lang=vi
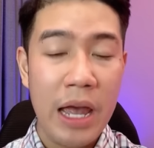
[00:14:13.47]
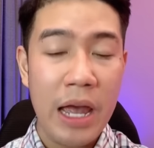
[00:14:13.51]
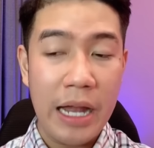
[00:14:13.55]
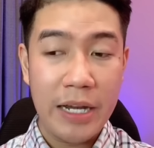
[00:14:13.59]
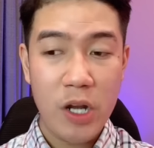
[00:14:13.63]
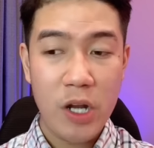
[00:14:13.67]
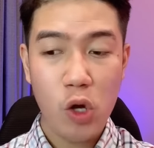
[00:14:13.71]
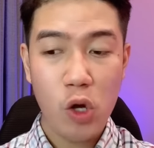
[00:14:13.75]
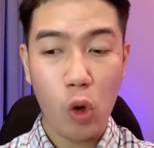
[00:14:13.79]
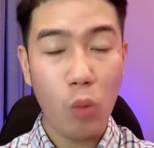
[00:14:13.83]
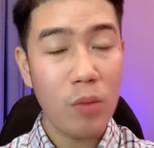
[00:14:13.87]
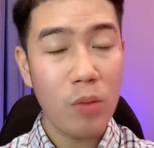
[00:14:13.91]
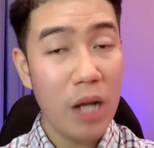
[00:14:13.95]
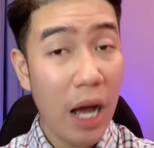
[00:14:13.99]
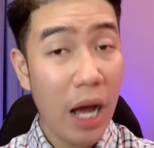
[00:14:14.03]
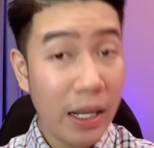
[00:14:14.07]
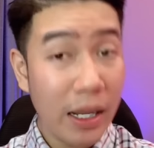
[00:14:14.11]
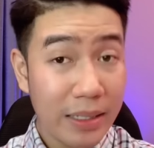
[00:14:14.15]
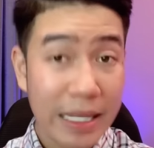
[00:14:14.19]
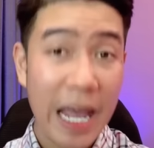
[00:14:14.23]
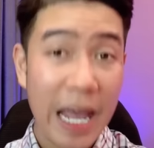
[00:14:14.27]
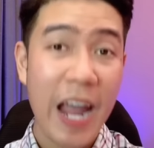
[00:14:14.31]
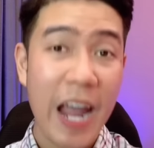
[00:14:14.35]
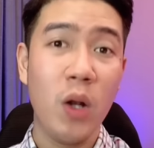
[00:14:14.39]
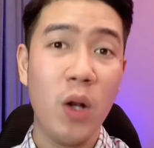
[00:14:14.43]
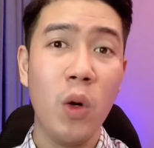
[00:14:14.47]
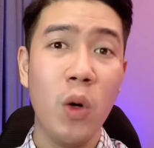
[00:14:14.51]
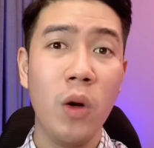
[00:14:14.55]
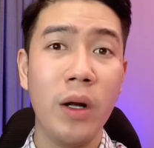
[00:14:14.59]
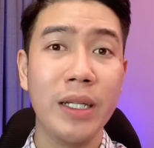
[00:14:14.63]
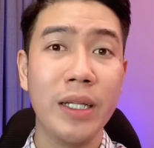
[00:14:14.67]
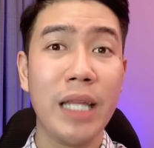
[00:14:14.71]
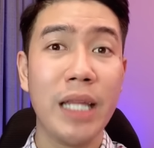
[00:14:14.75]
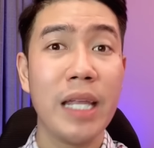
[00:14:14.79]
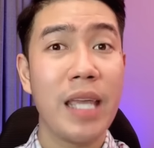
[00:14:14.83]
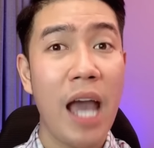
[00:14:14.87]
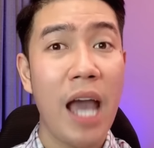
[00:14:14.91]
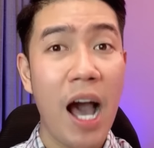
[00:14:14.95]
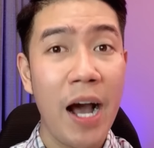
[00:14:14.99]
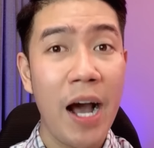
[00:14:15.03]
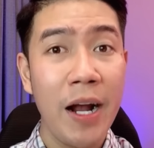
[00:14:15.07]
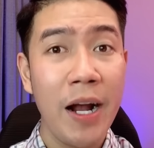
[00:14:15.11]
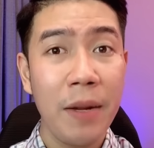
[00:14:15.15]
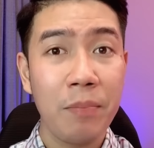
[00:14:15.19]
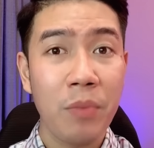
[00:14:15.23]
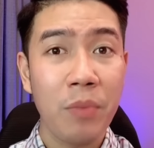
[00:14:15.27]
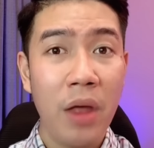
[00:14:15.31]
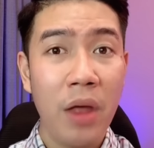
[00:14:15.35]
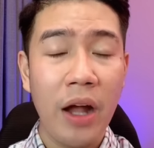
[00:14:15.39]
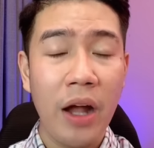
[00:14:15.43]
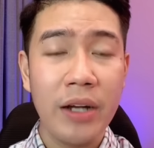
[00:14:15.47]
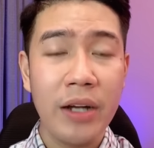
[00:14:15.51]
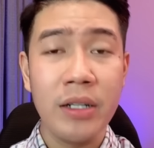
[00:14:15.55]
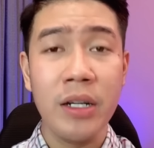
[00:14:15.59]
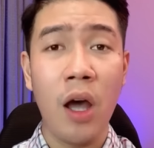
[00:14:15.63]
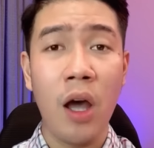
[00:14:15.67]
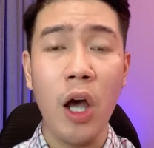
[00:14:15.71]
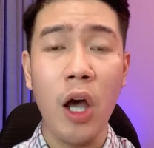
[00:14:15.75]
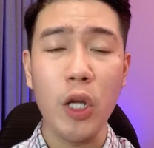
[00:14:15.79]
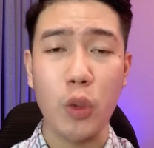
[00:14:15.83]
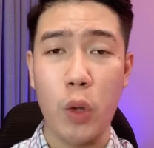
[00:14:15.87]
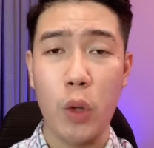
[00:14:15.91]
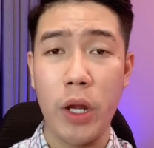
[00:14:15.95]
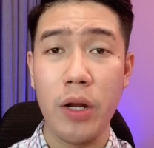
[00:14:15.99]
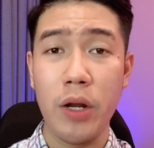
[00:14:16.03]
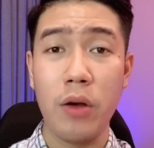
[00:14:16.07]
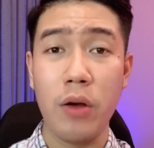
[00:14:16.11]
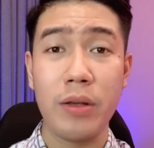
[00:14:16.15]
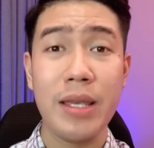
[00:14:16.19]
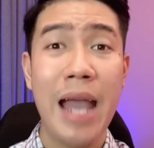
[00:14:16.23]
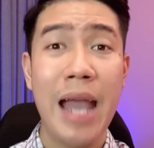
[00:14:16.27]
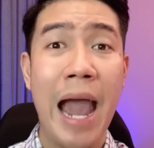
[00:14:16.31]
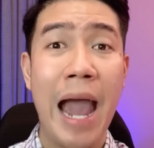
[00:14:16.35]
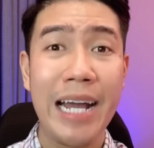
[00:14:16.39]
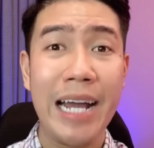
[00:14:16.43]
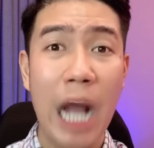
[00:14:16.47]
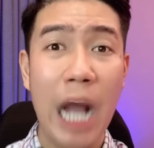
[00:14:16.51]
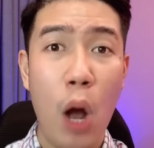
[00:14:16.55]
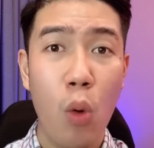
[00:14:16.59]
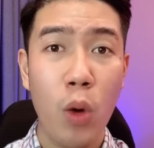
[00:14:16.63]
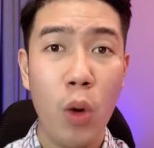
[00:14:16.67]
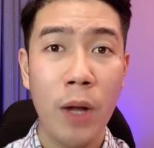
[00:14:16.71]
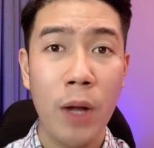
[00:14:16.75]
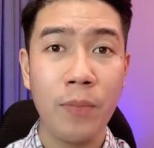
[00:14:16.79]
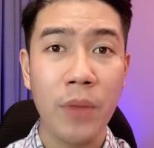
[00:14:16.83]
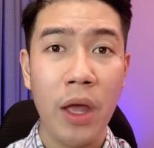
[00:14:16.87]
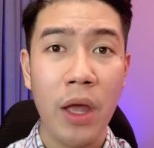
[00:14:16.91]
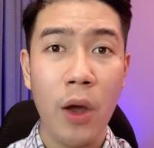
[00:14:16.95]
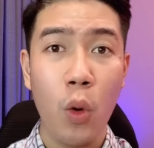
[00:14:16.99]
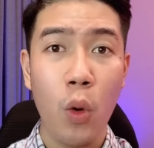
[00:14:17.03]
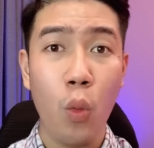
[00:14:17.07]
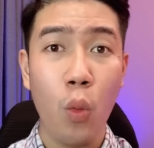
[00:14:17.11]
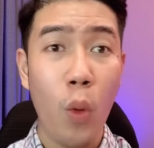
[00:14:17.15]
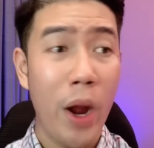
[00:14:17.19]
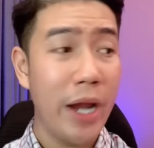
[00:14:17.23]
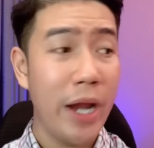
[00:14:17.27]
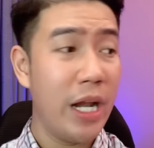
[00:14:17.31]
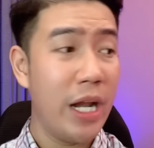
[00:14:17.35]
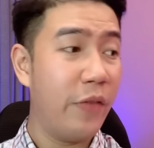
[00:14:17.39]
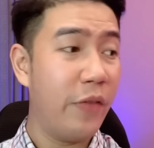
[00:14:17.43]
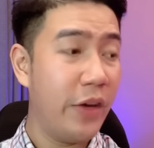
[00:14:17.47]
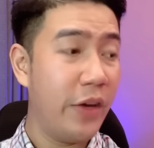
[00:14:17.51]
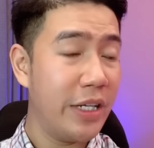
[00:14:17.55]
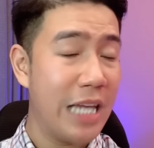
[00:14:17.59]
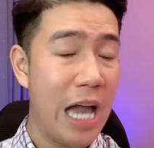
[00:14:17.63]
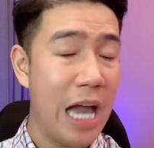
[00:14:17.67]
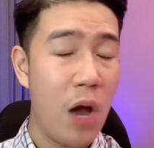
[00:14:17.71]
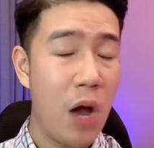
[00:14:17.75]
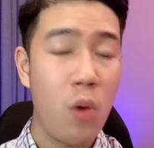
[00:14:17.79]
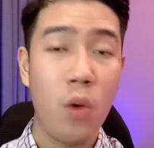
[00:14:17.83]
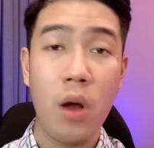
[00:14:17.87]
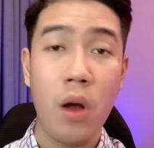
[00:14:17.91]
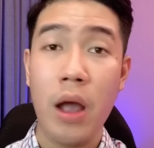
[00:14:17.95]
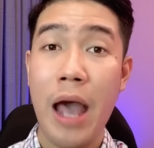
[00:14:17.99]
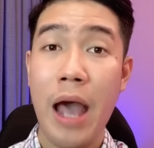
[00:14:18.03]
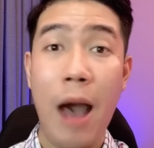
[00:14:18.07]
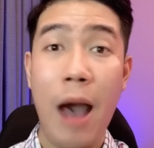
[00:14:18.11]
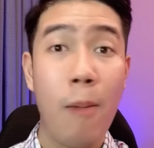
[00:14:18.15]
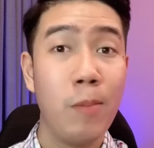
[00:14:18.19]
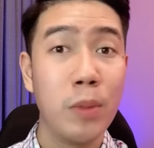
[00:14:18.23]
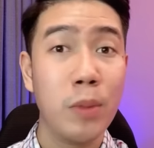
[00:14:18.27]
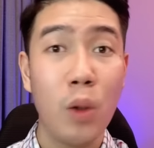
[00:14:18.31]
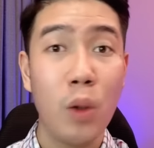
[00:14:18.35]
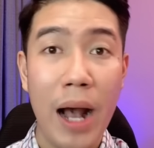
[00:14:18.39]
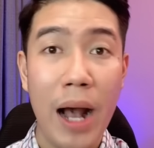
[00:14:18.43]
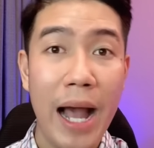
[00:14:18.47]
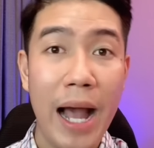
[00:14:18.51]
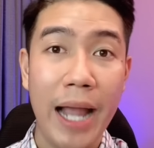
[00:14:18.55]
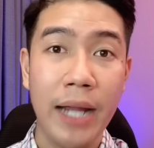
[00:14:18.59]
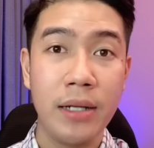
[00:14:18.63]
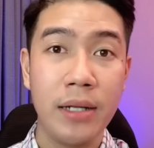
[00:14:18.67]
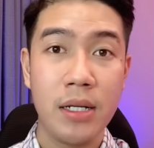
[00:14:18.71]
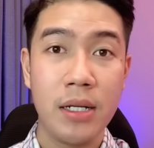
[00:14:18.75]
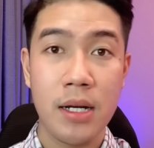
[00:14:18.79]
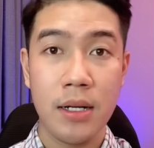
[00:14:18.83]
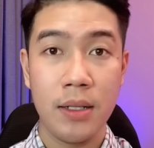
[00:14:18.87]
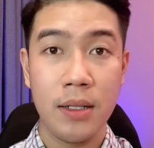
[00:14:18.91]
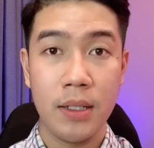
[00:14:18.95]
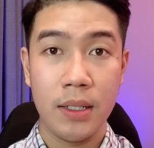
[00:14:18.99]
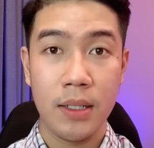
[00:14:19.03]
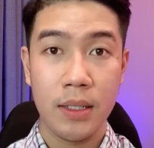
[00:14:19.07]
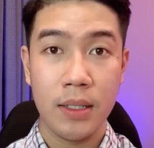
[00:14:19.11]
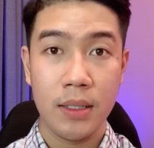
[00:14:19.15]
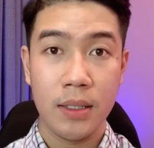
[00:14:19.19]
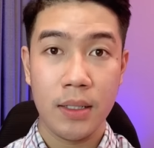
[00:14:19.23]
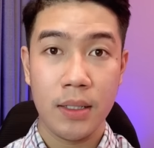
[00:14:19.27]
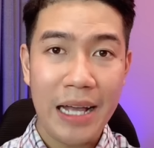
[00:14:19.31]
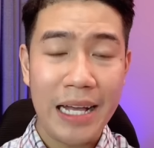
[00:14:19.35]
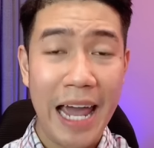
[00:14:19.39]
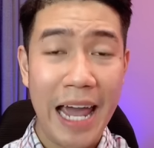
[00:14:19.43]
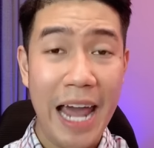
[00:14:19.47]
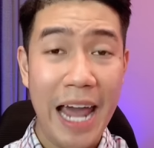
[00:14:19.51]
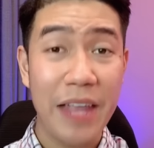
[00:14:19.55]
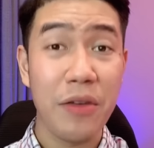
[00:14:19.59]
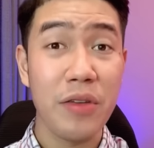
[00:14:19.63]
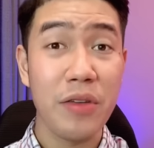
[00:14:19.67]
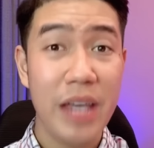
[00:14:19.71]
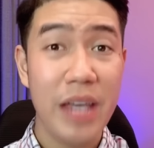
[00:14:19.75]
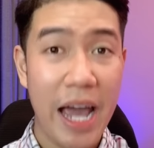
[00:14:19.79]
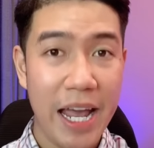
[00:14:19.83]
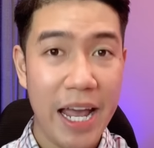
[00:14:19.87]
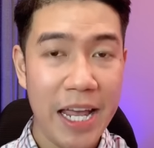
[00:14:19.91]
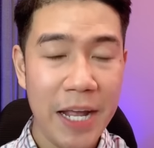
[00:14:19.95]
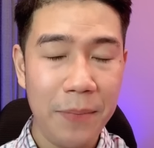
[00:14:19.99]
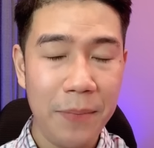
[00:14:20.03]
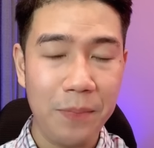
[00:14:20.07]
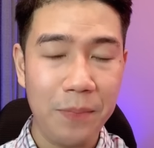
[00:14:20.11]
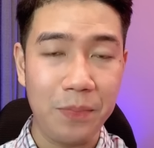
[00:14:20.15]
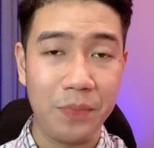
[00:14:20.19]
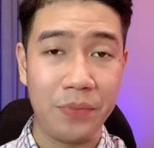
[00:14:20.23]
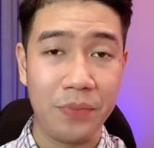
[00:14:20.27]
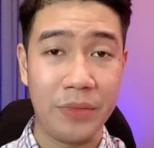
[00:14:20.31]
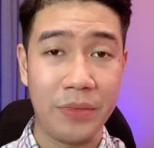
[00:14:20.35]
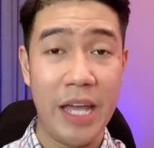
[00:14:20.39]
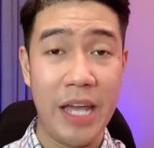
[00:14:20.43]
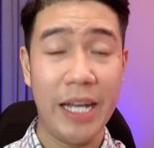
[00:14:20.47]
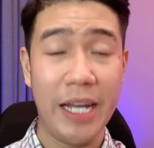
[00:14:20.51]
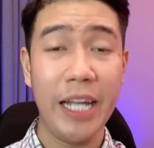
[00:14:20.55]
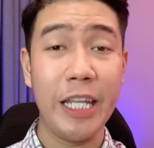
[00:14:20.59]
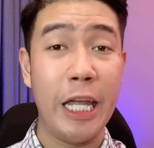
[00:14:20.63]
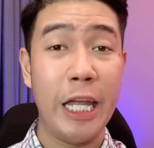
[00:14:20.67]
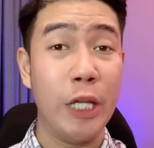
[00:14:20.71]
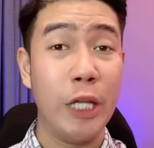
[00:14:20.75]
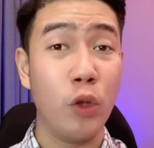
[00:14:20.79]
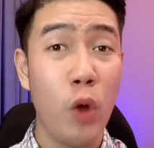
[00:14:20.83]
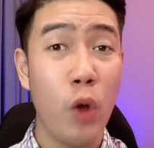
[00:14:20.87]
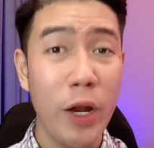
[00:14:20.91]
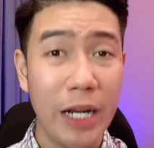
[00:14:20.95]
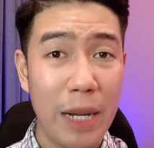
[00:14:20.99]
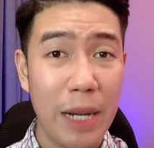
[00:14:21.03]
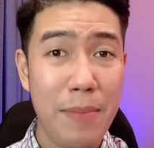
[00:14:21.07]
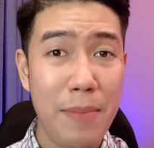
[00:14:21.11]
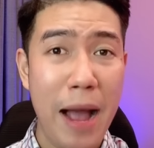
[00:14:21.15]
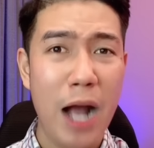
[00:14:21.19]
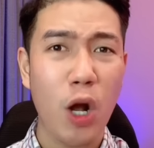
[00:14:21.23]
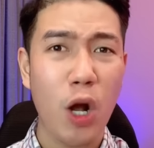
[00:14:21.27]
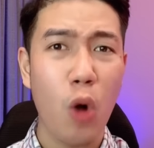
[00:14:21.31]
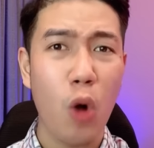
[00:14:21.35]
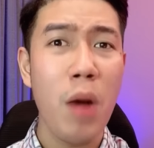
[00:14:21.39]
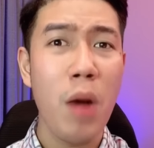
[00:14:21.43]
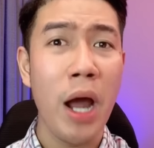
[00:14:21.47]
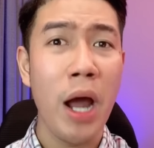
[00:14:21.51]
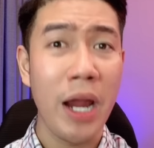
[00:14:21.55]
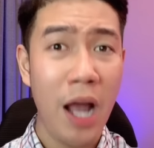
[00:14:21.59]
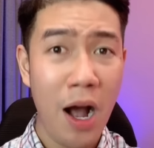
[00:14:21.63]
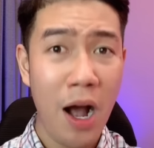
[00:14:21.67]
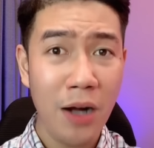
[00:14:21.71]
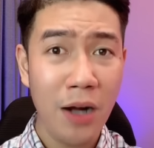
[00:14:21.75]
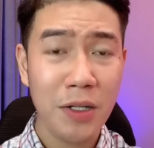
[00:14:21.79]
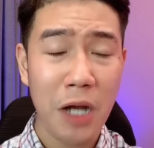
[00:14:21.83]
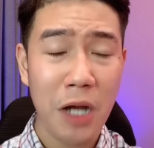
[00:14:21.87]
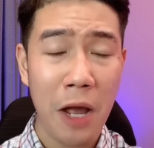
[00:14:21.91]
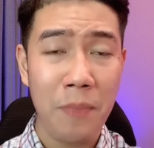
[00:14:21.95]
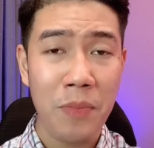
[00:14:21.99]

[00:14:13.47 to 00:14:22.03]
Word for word: nó cũng lên xe luôn người ta chở nói chuyện được vài câu à quay ra phía sau không có ai hết trơn nghe như vậy á thì cái chị tuyết này bà cũng hơi ớn rồi